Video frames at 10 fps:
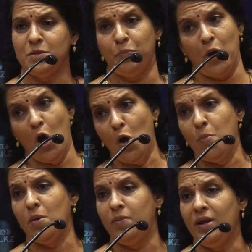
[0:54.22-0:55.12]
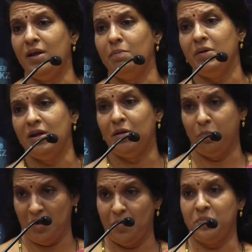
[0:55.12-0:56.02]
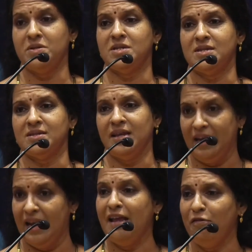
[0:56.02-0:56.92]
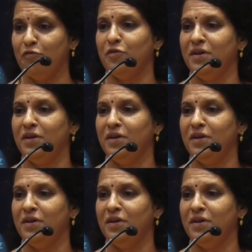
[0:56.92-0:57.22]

இஸ் ப்ராபப்ளி எ பிகர் பர்பஸ் இன் லைஃப்